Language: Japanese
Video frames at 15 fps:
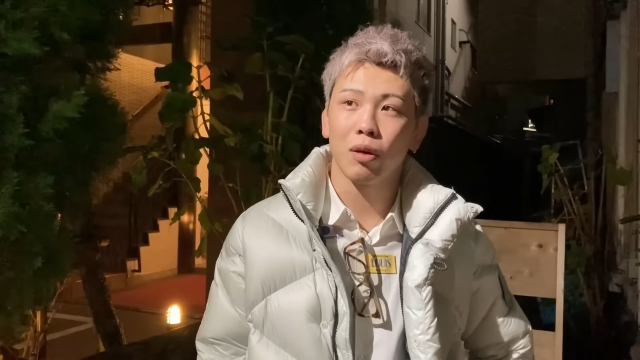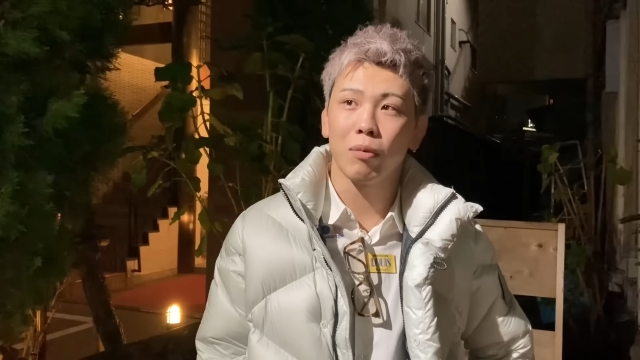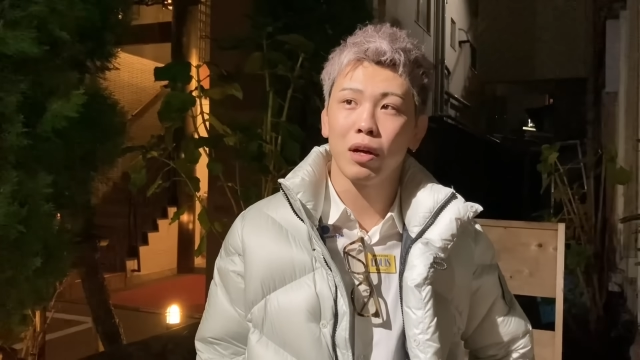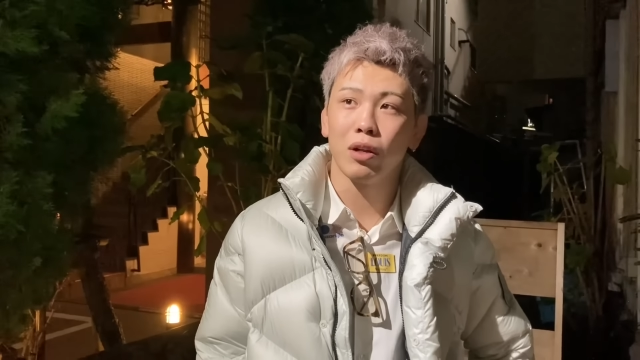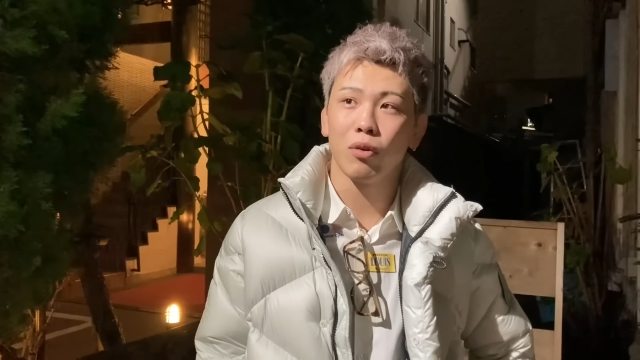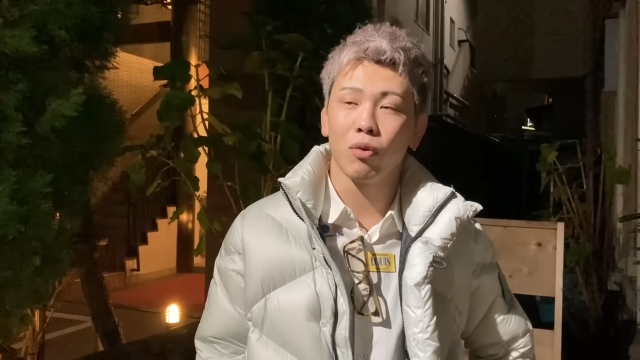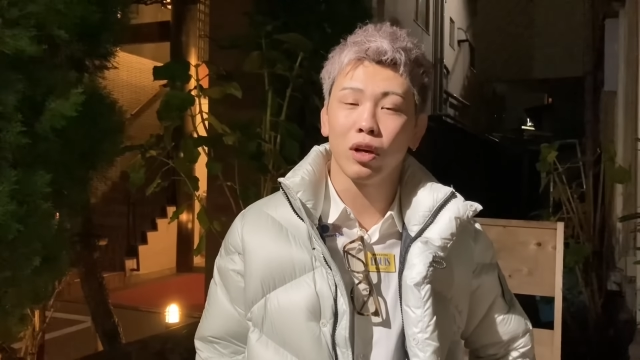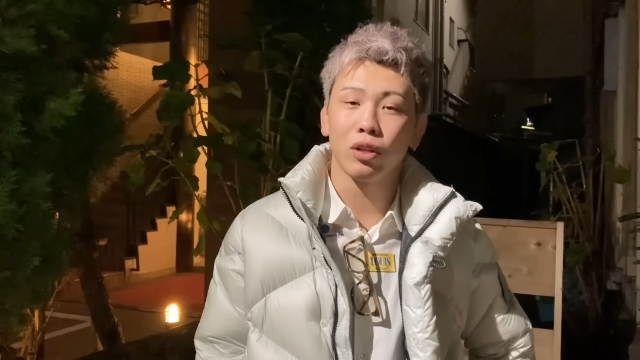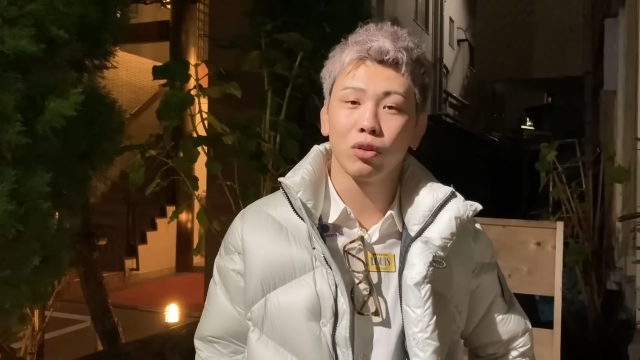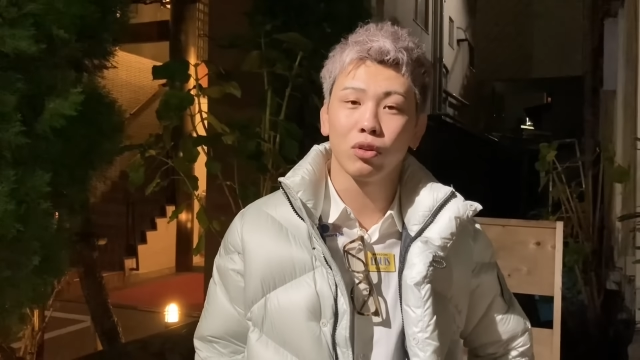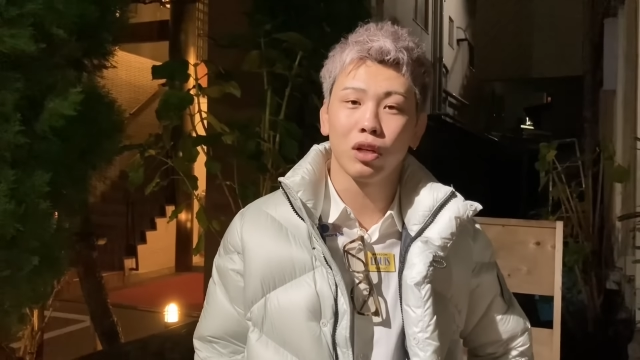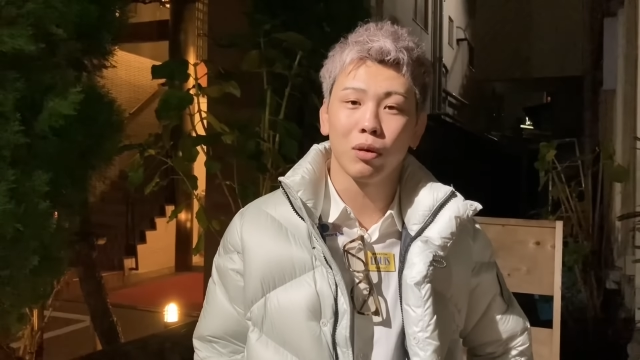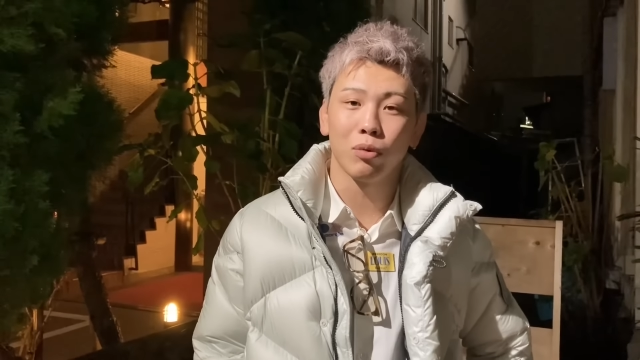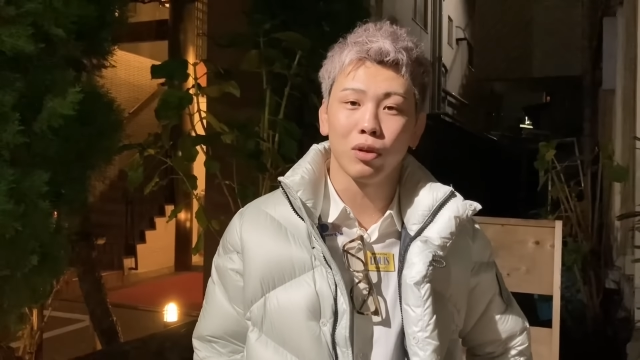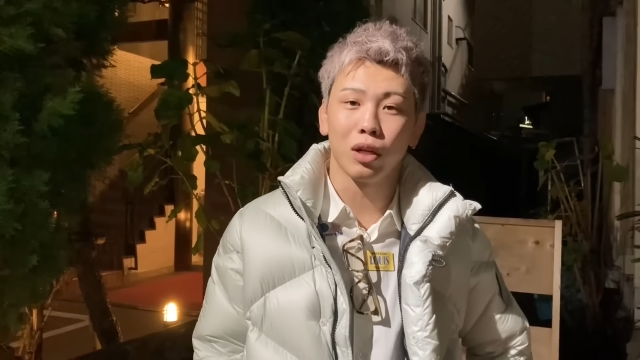前の
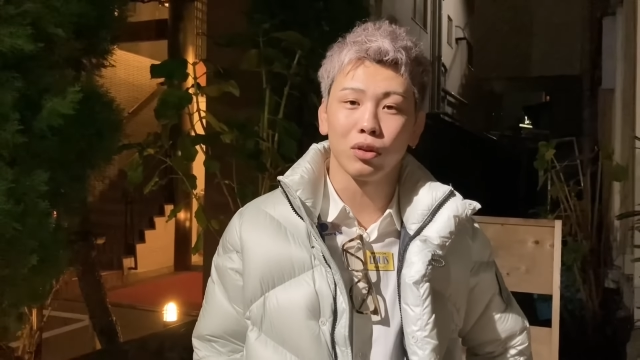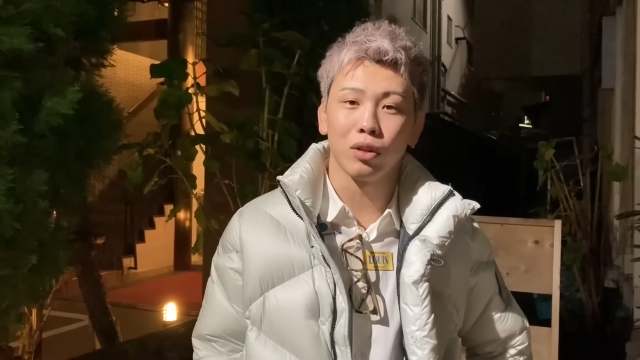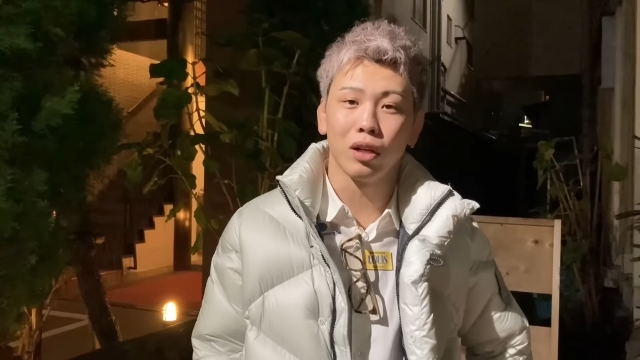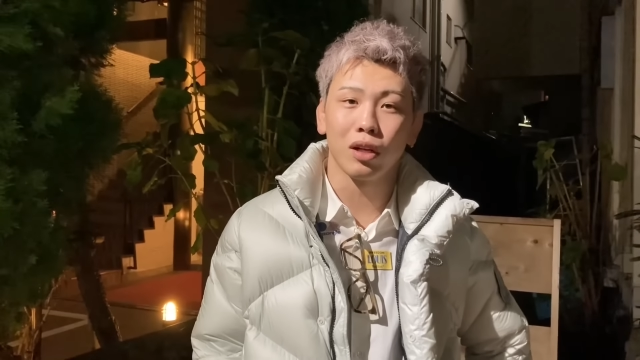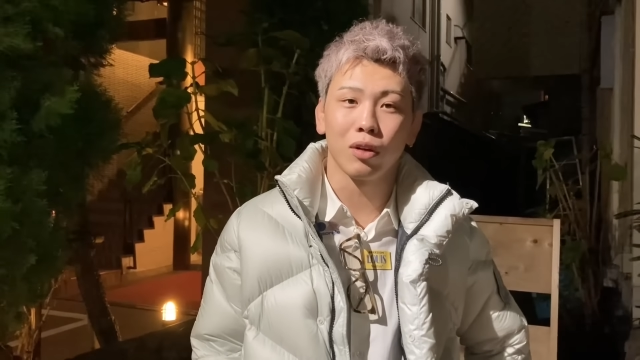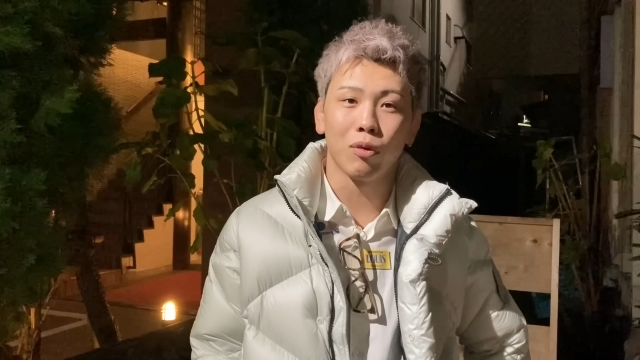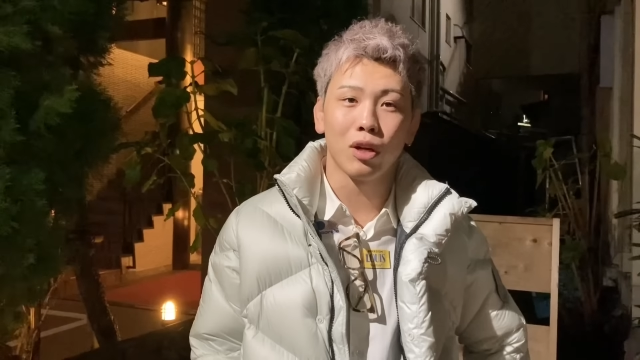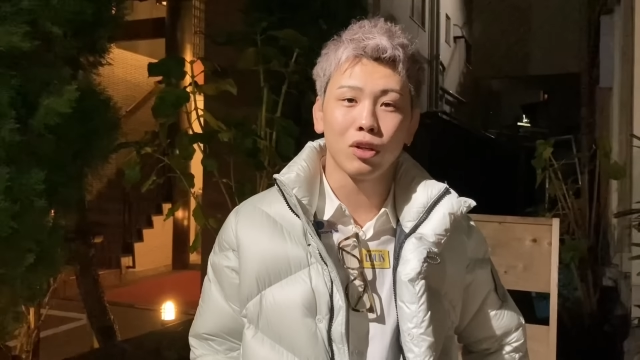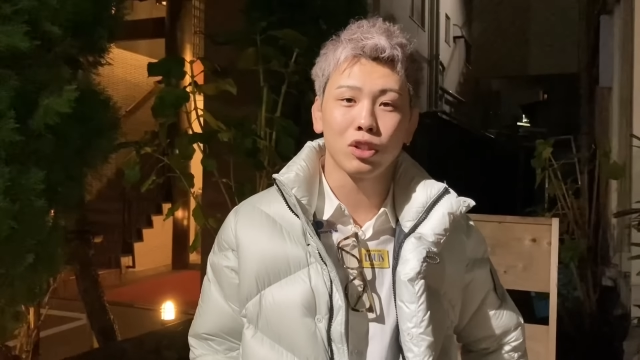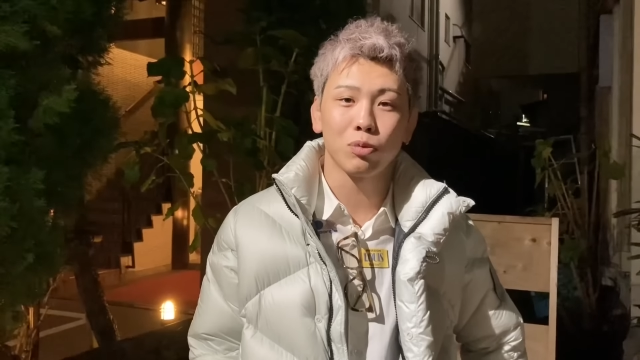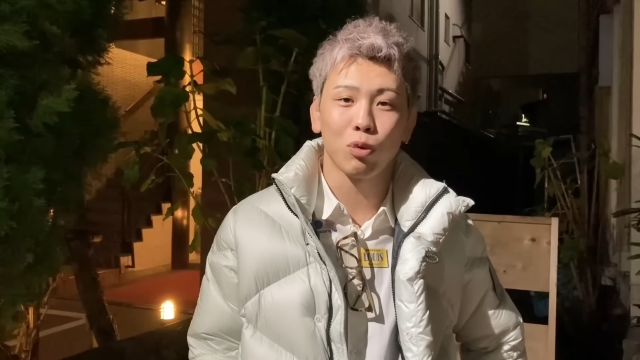ファイトクラブの後になんか悪口